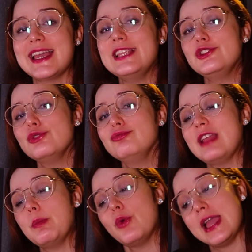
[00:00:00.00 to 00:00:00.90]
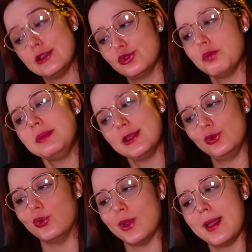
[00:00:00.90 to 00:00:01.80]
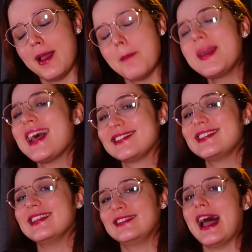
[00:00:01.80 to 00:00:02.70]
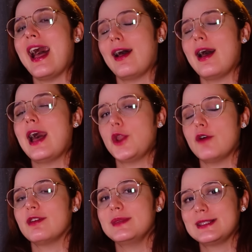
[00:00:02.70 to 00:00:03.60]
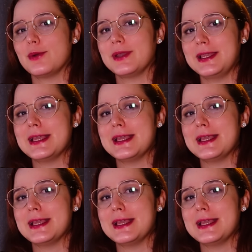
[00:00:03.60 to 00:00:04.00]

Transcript: E ele tinha um tempo resumido para aceitar a nova missão que ele